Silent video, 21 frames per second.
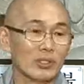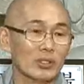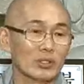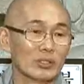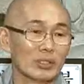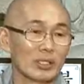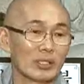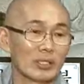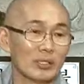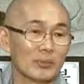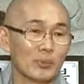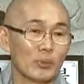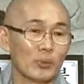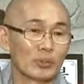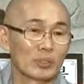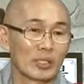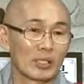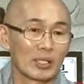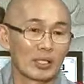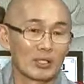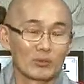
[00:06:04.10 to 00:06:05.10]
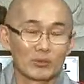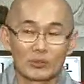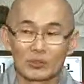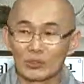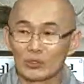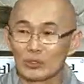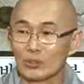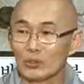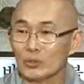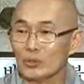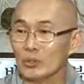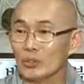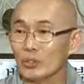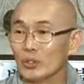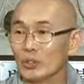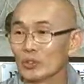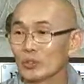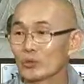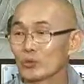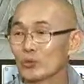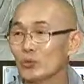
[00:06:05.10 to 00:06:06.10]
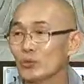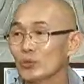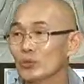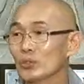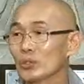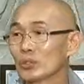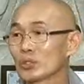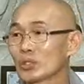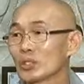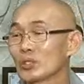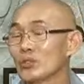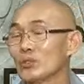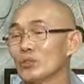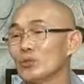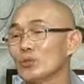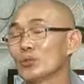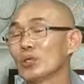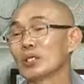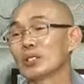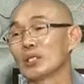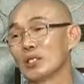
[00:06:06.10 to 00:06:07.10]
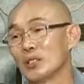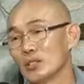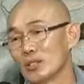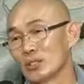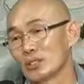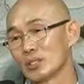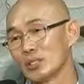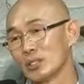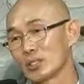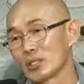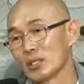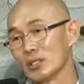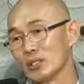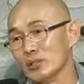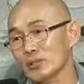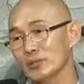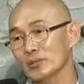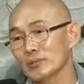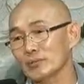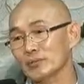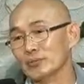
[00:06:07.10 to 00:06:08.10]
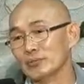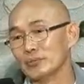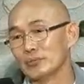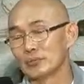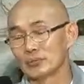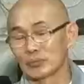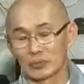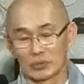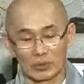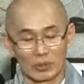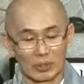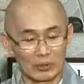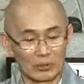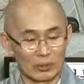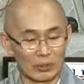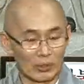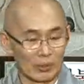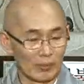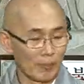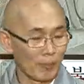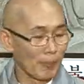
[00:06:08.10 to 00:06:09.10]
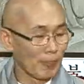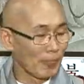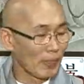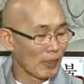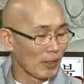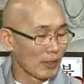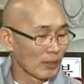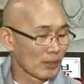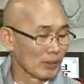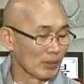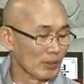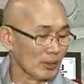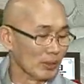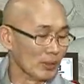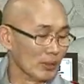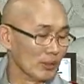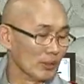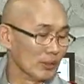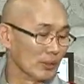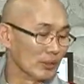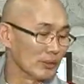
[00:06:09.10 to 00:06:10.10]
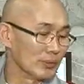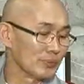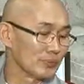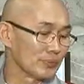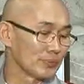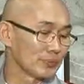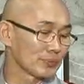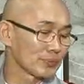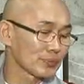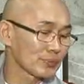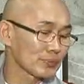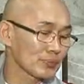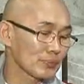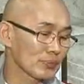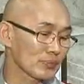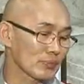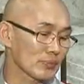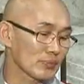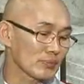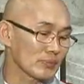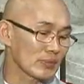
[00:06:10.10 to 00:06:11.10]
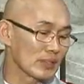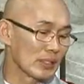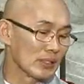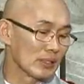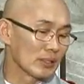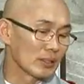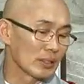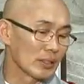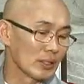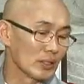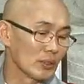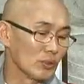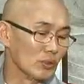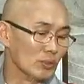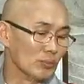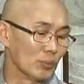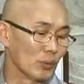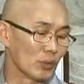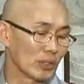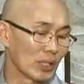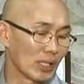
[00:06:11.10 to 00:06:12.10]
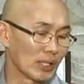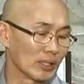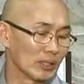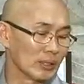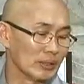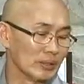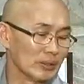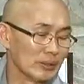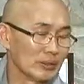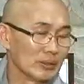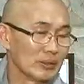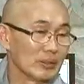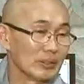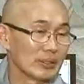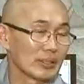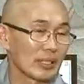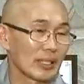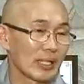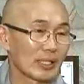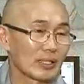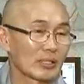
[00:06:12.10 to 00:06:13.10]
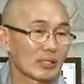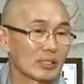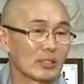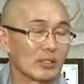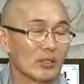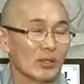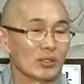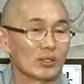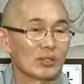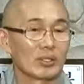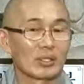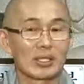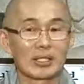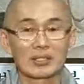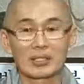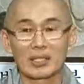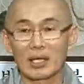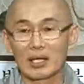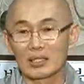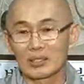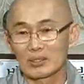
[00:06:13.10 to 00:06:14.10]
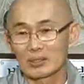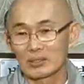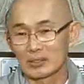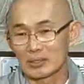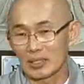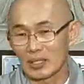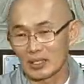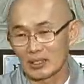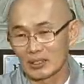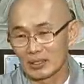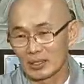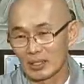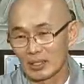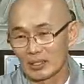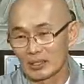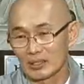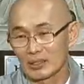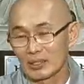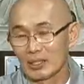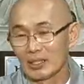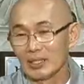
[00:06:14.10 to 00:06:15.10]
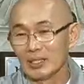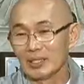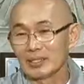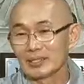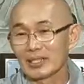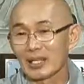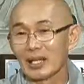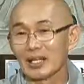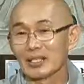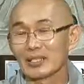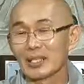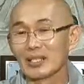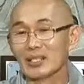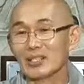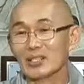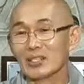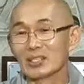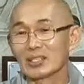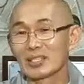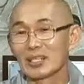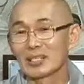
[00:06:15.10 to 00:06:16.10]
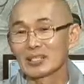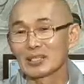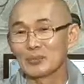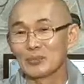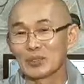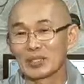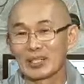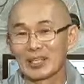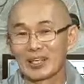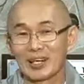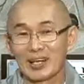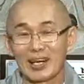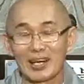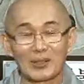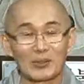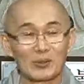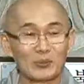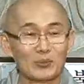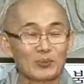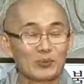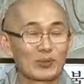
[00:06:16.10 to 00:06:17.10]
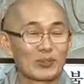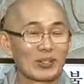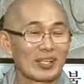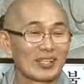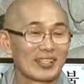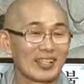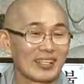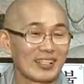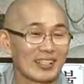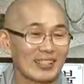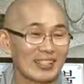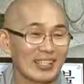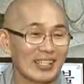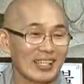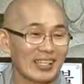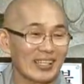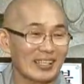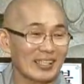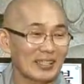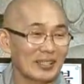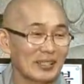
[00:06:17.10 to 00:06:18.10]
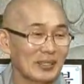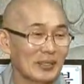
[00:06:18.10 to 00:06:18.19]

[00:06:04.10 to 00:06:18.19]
경제를 보장해 주시는 궁극적 이유가 되는 것이니까요. 그래서 그 기룡보다는 사실은 어떻게 살, 사는 게 잘 사는 것이겠습니까? 하고 물어야 되는데